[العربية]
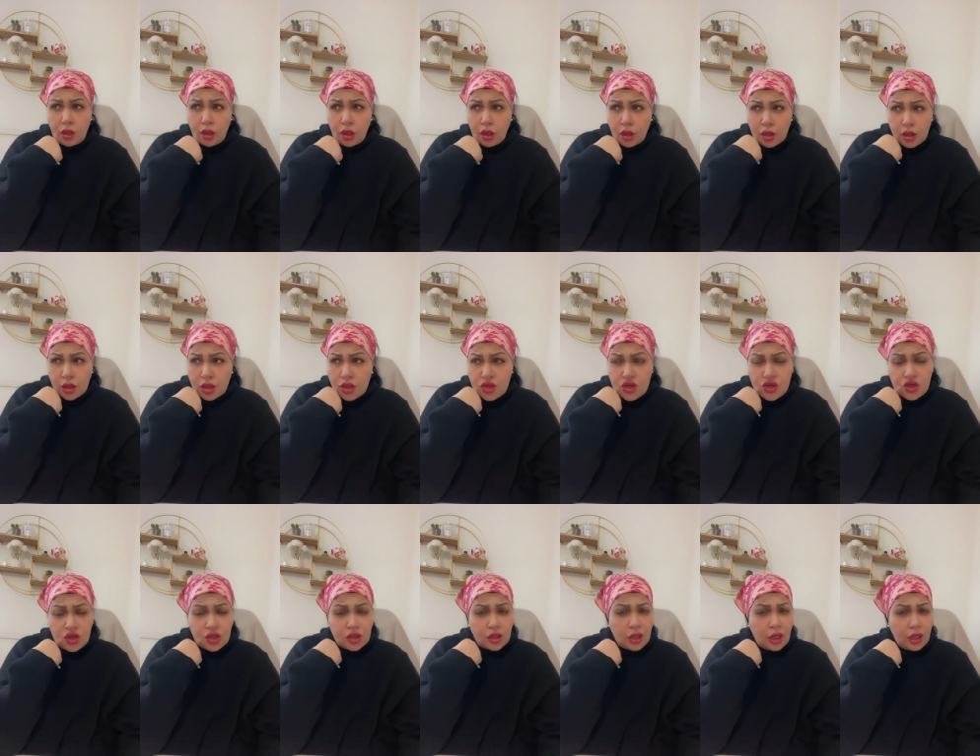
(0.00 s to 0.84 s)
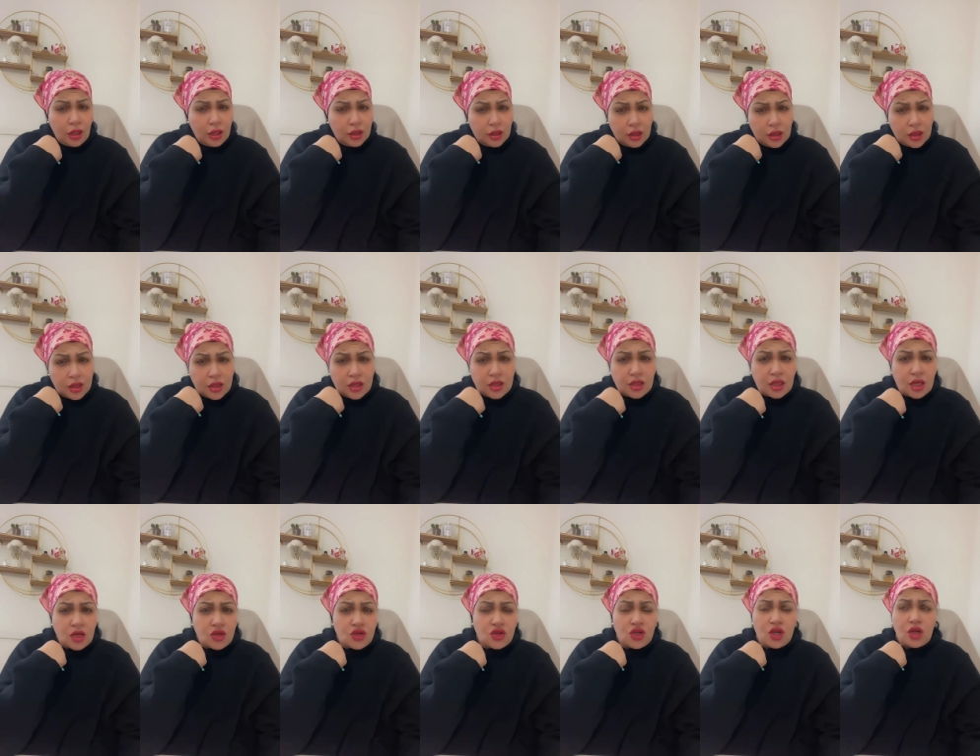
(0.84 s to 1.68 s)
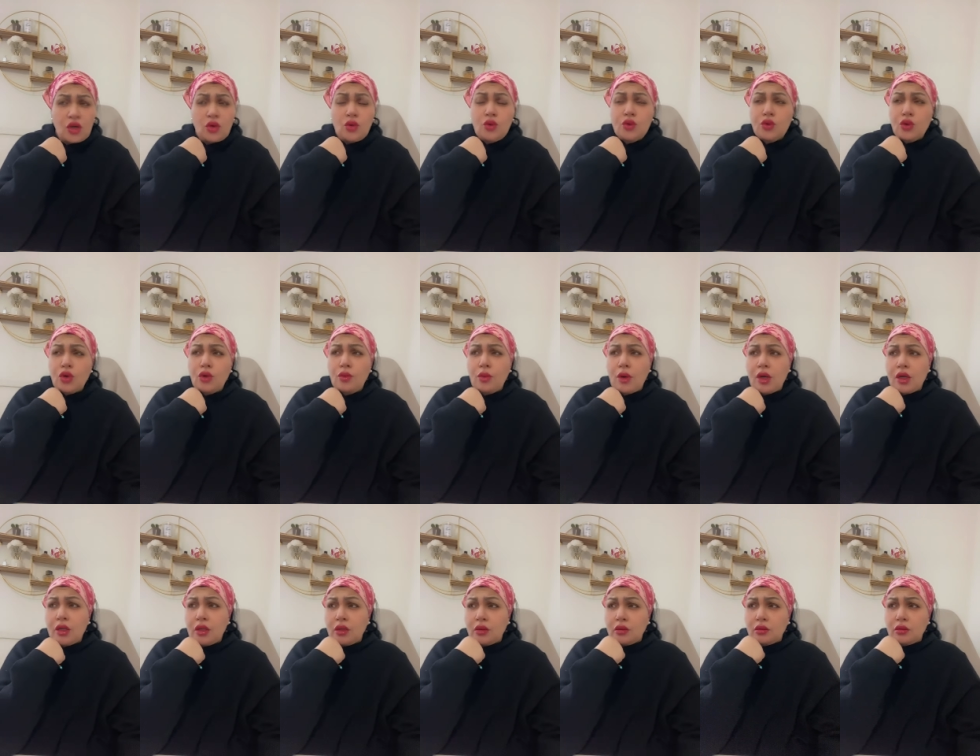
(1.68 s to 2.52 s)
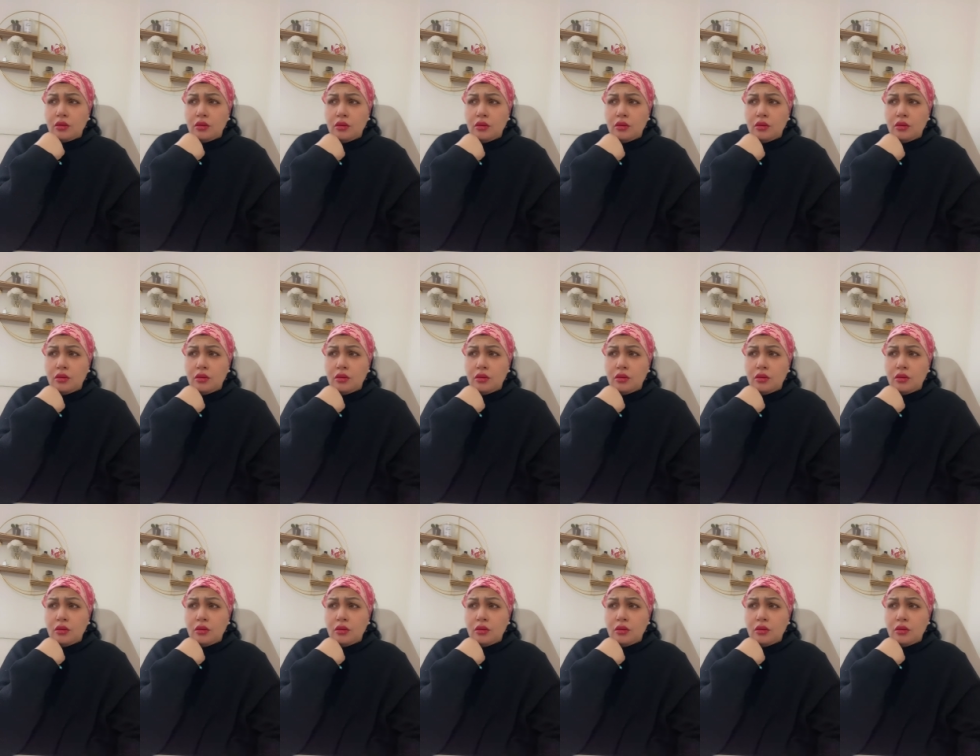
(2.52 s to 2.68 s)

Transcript: خرج راح يدير الساج تاعو نورمال